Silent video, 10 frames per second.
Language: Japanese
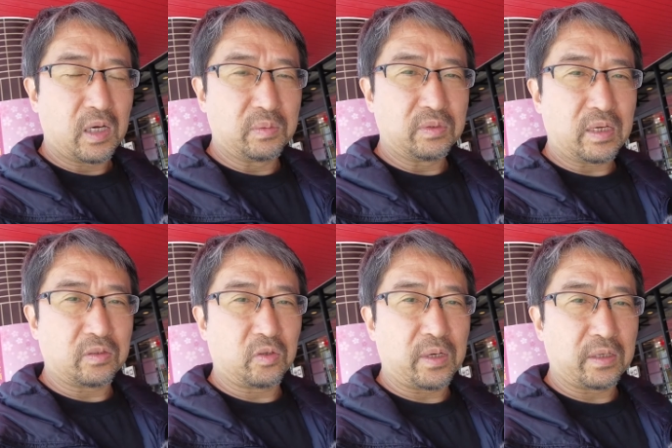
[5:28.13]
文
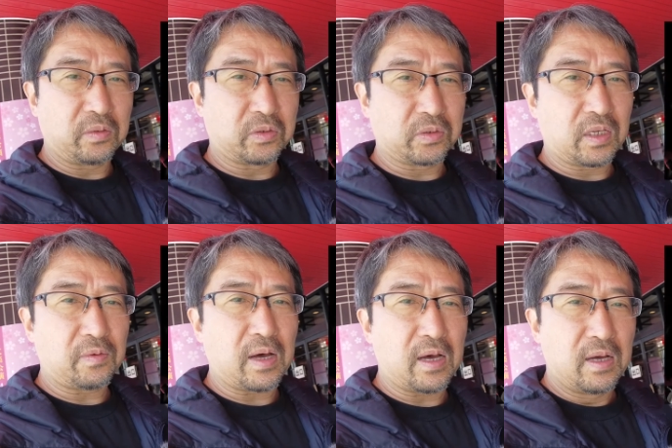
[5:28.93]
楽の場合の女性
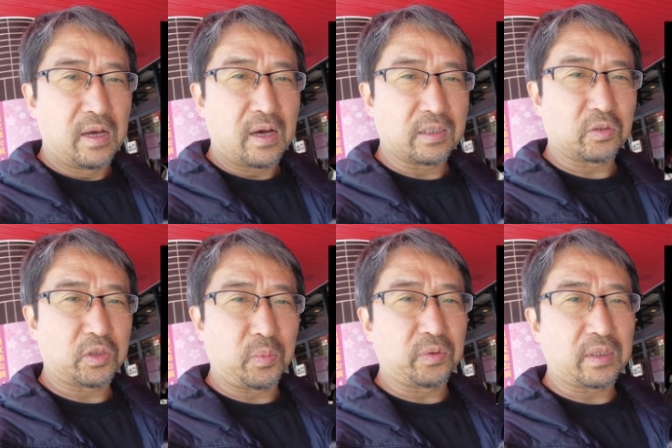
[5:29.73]
はまあ、少
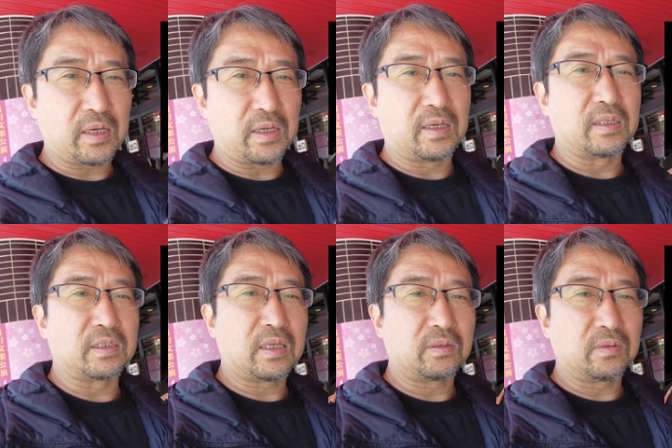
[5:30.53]
しぽったり
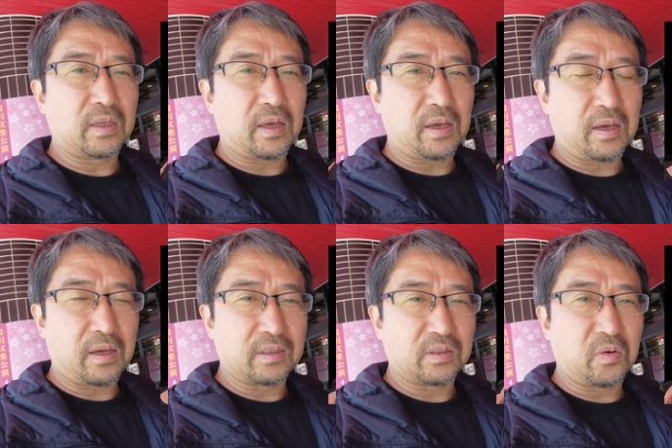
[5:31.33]
してるん
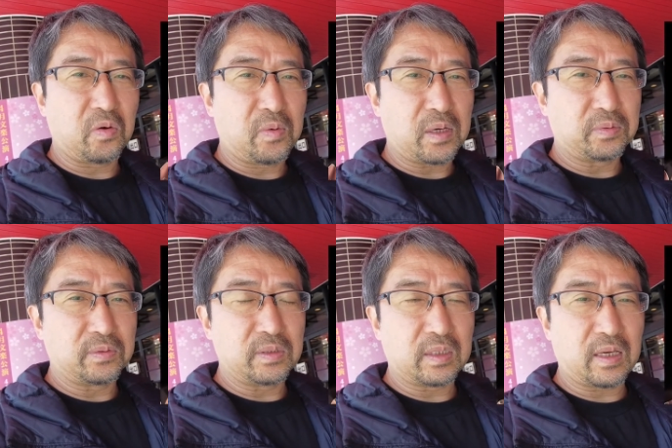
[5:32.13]
で、えー、そこは
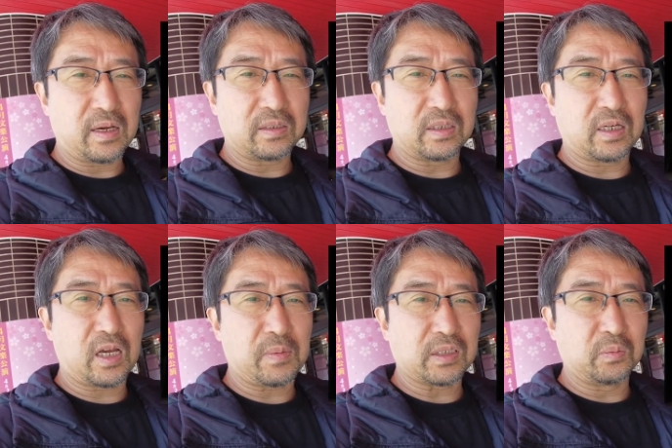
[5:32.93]
雰囲気が違
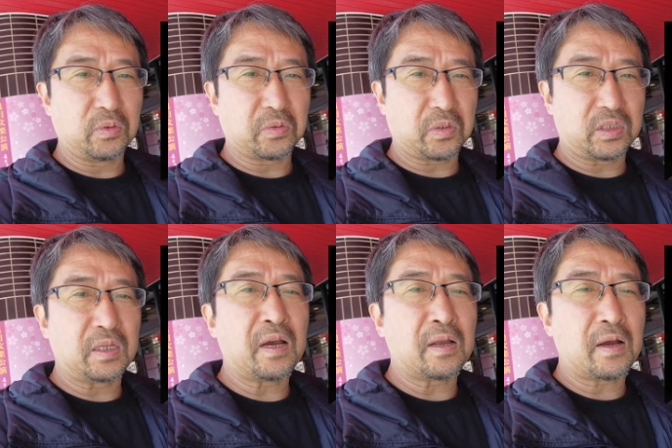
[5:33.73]
いますもう少し
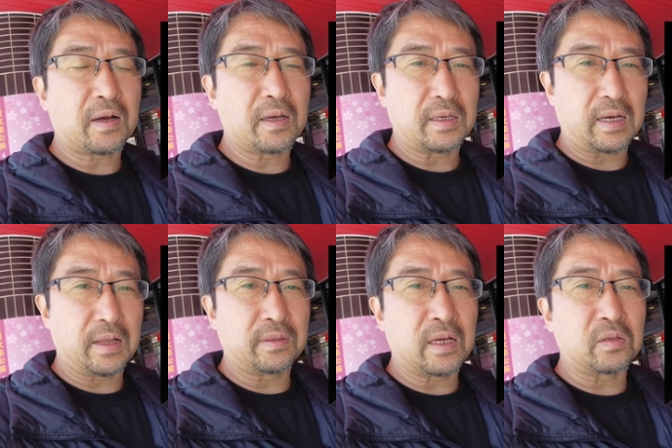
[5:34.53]
柔らかい
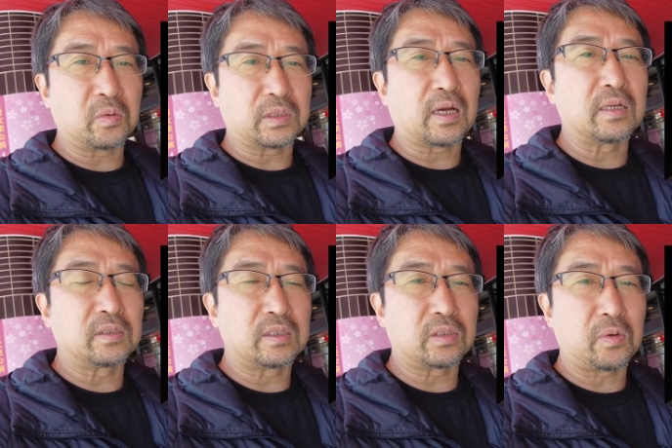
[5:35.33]
はんなりとした感
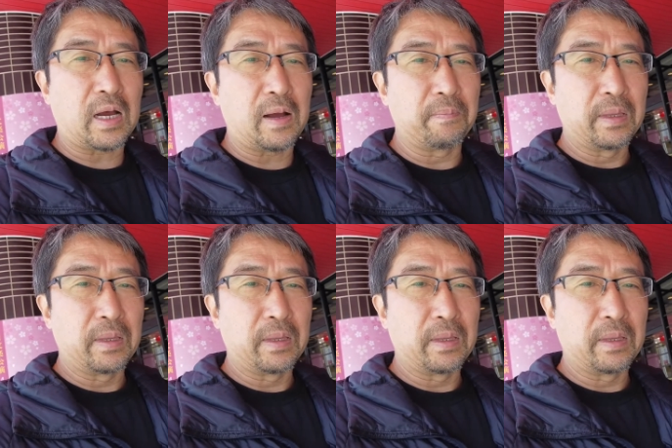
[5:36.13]
じでしょうか、ま